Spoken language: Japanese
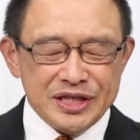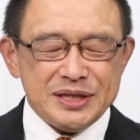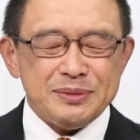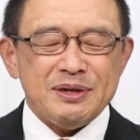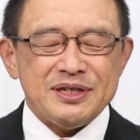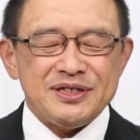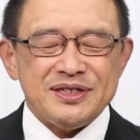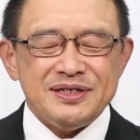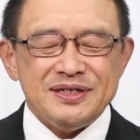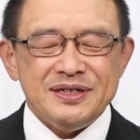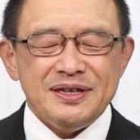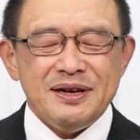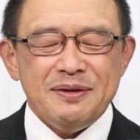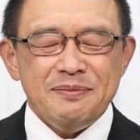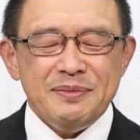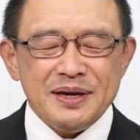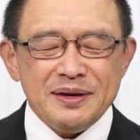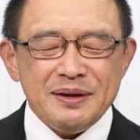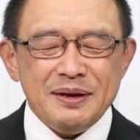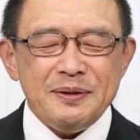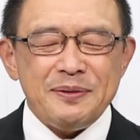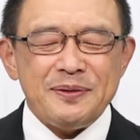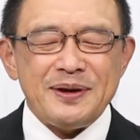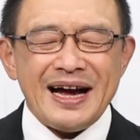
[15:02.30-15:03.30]
りします恵
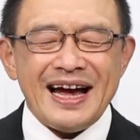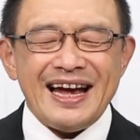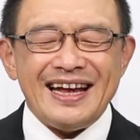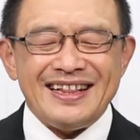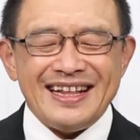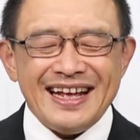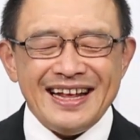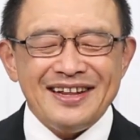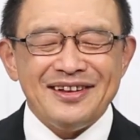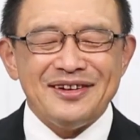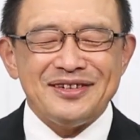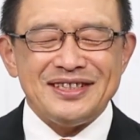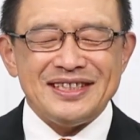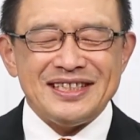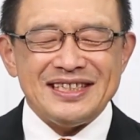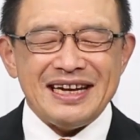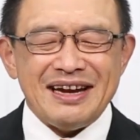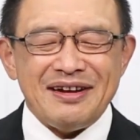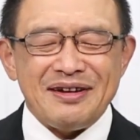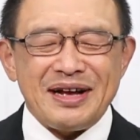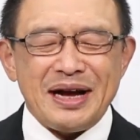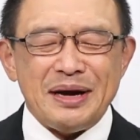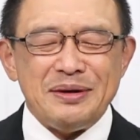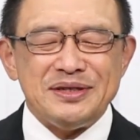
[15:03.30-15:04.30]
み深い天の父
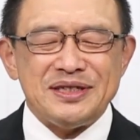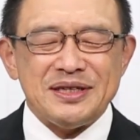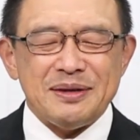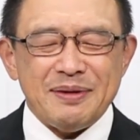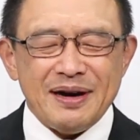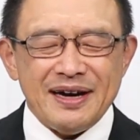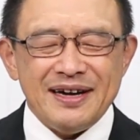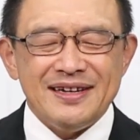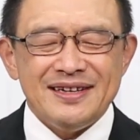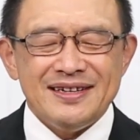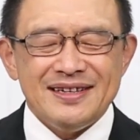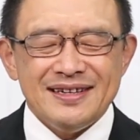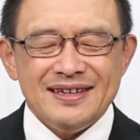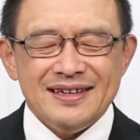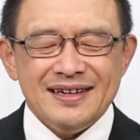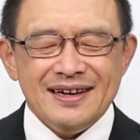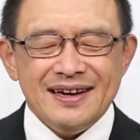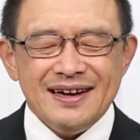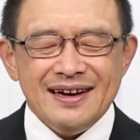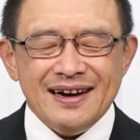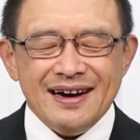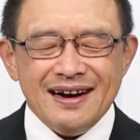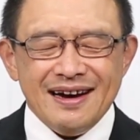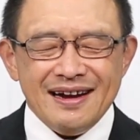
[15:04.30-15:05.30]
なる神様
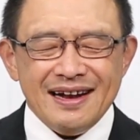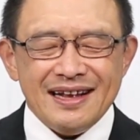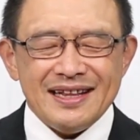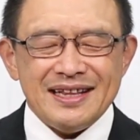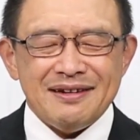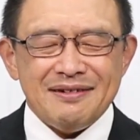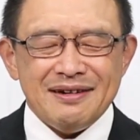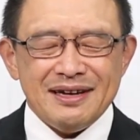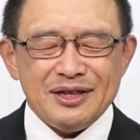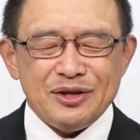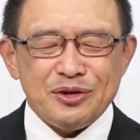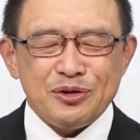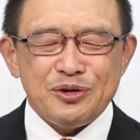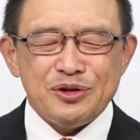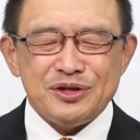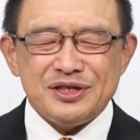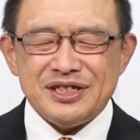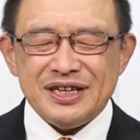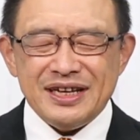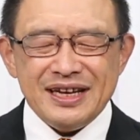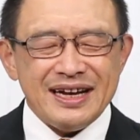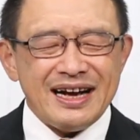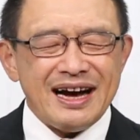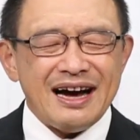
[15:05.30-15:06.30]
あなたは常
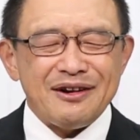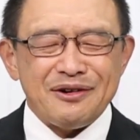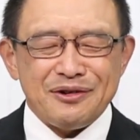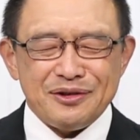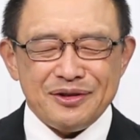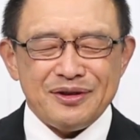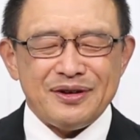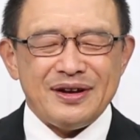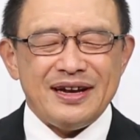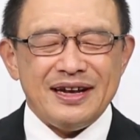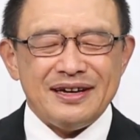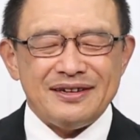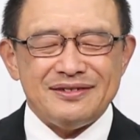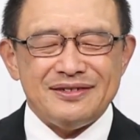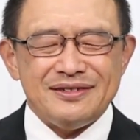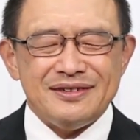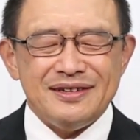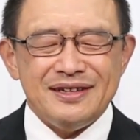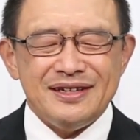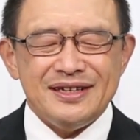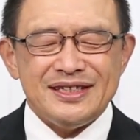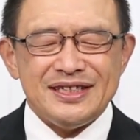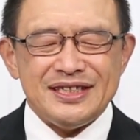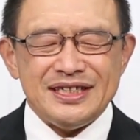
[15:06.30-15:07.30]
しえに変わることがなく
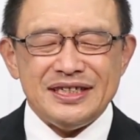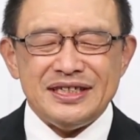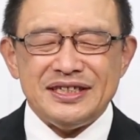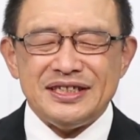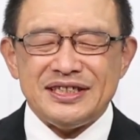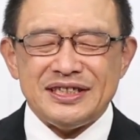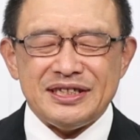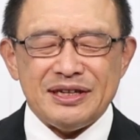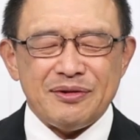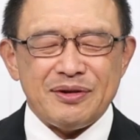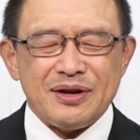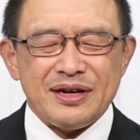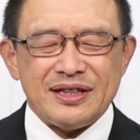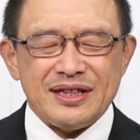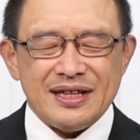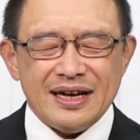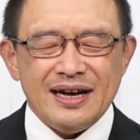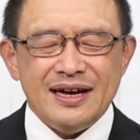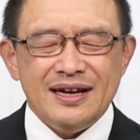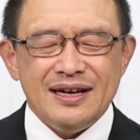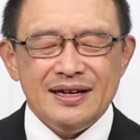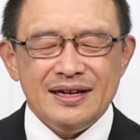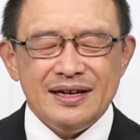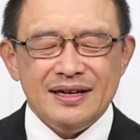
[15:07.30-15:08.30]
真実の
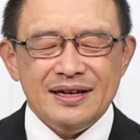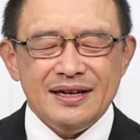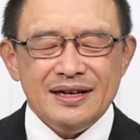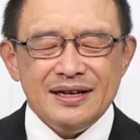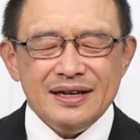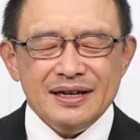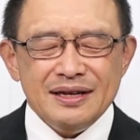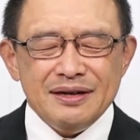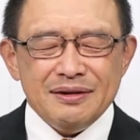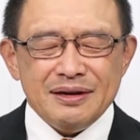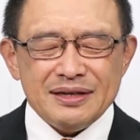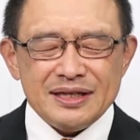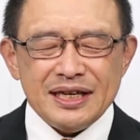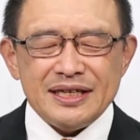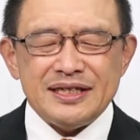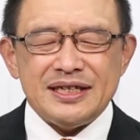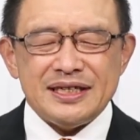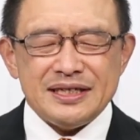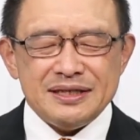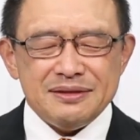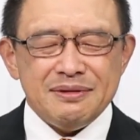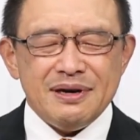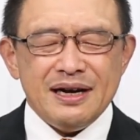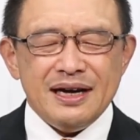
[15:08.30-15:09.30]
方私
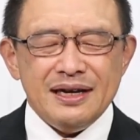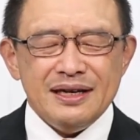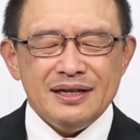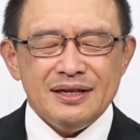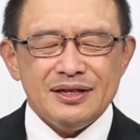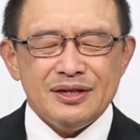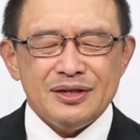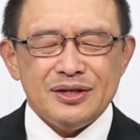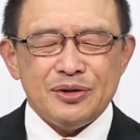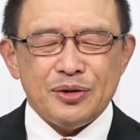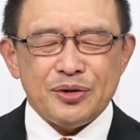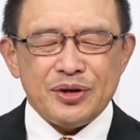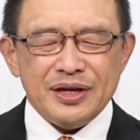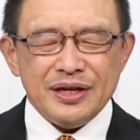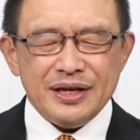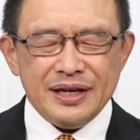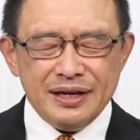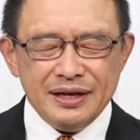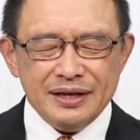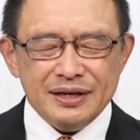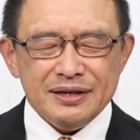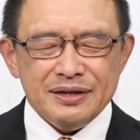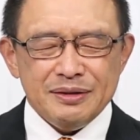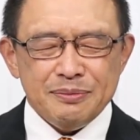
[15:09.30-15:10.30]
たちは時
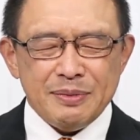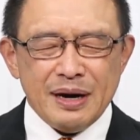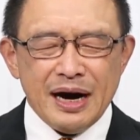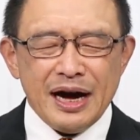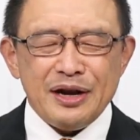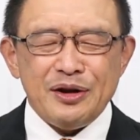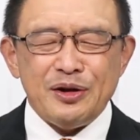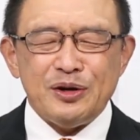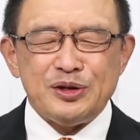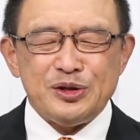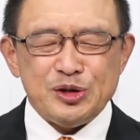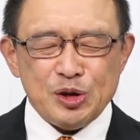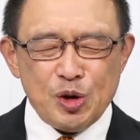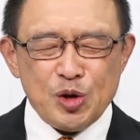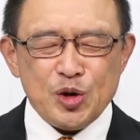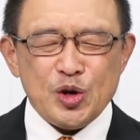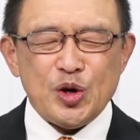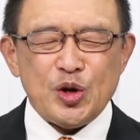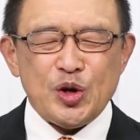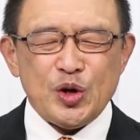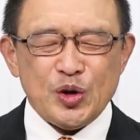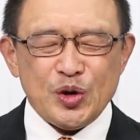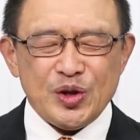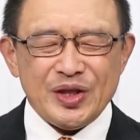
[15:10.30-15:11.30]
に周りの状
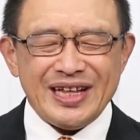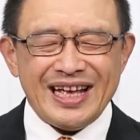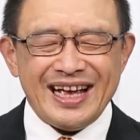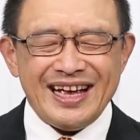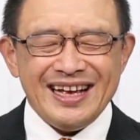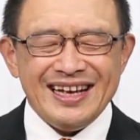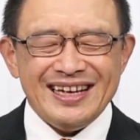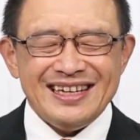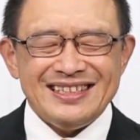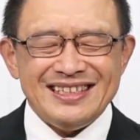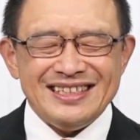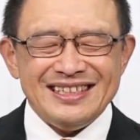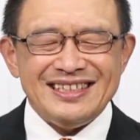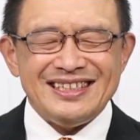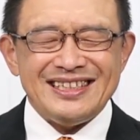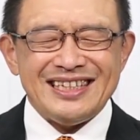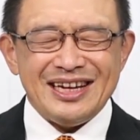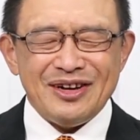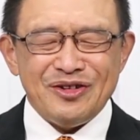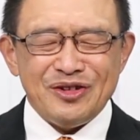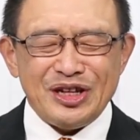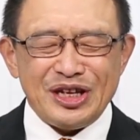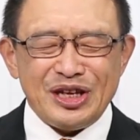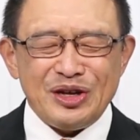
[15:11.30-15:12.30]
況によって人
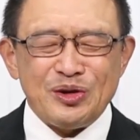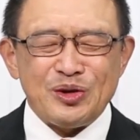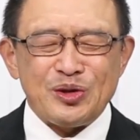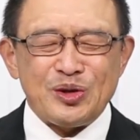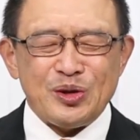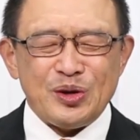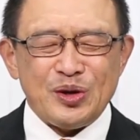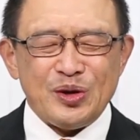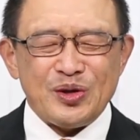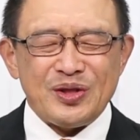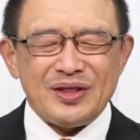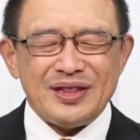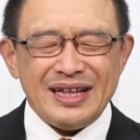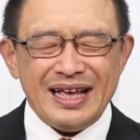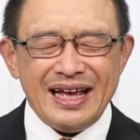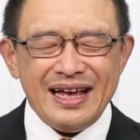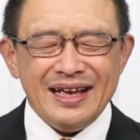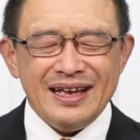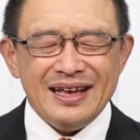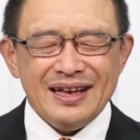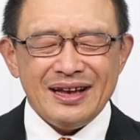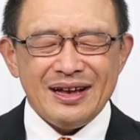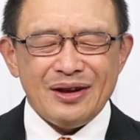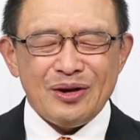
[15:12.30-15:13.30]
生の出来事によっ
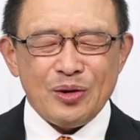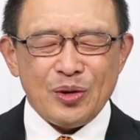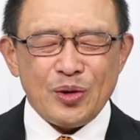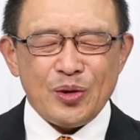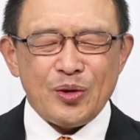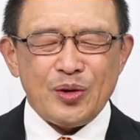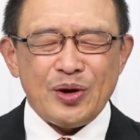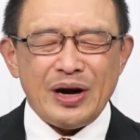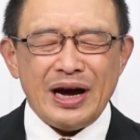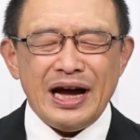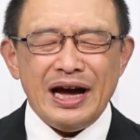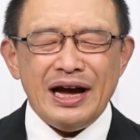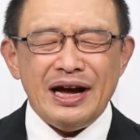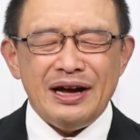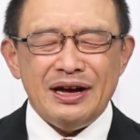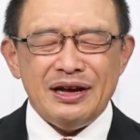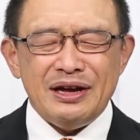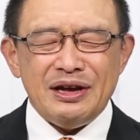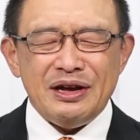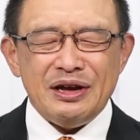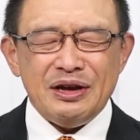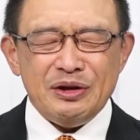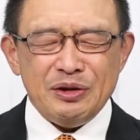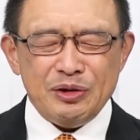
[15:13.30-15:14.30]
て心が
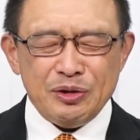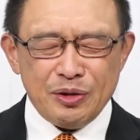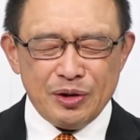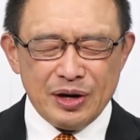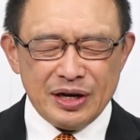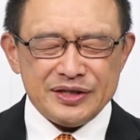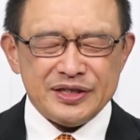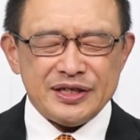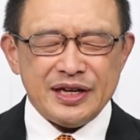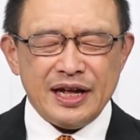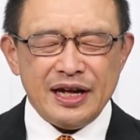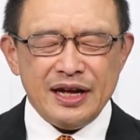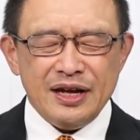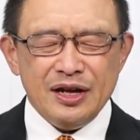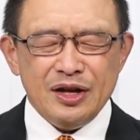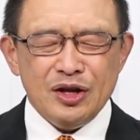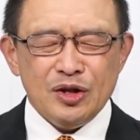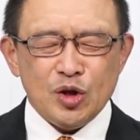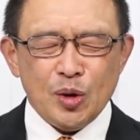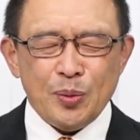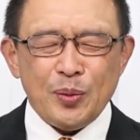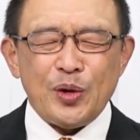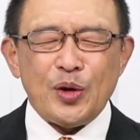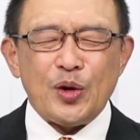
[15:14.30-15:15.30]
揺れ動かされ
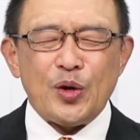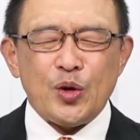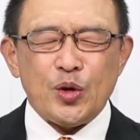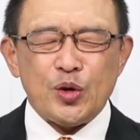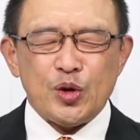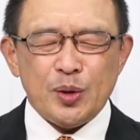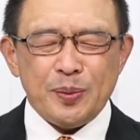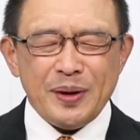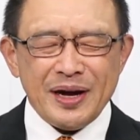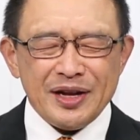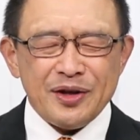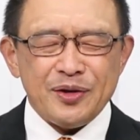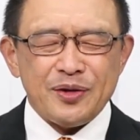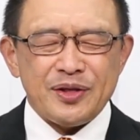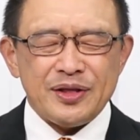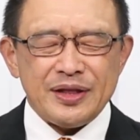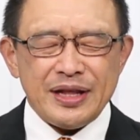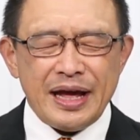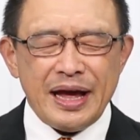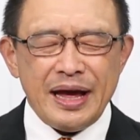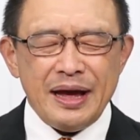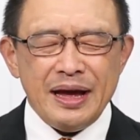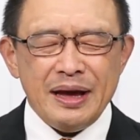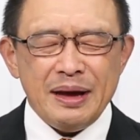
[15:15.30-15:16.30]
友の言葉によっ
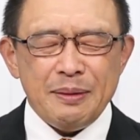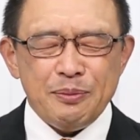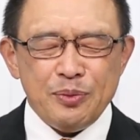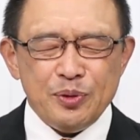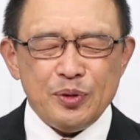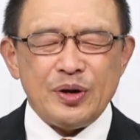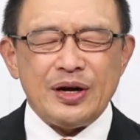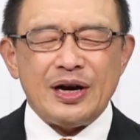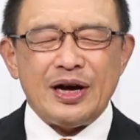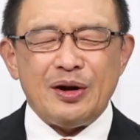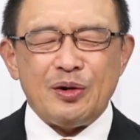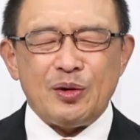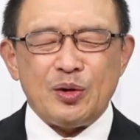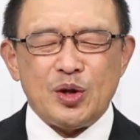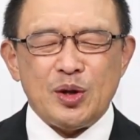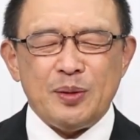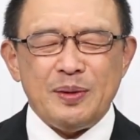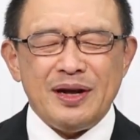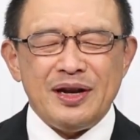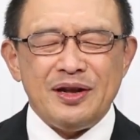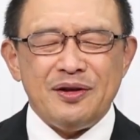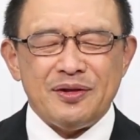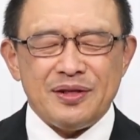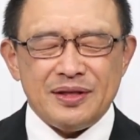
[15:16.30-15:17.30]
て文化の言
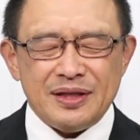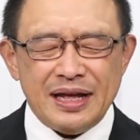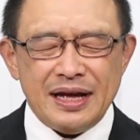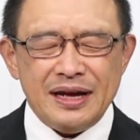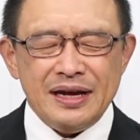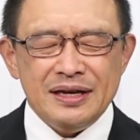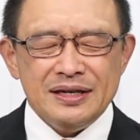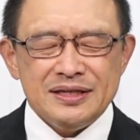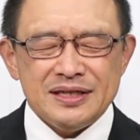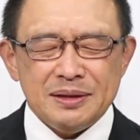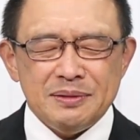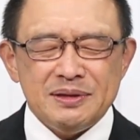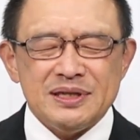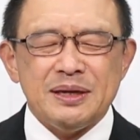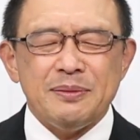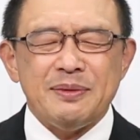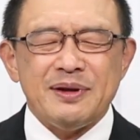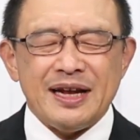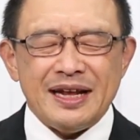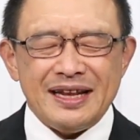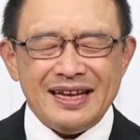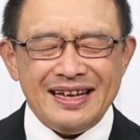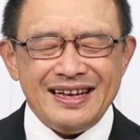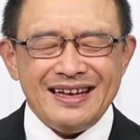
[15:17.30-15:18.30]
葉によってさまざ
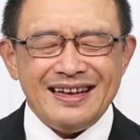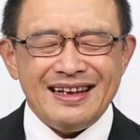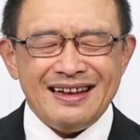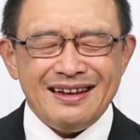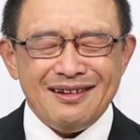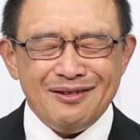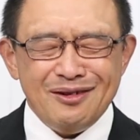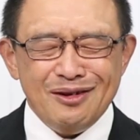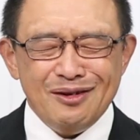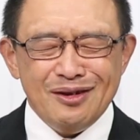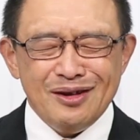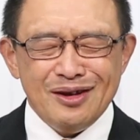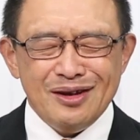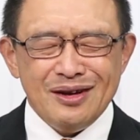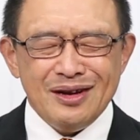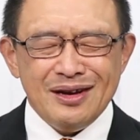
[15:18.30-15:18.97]
まな人間の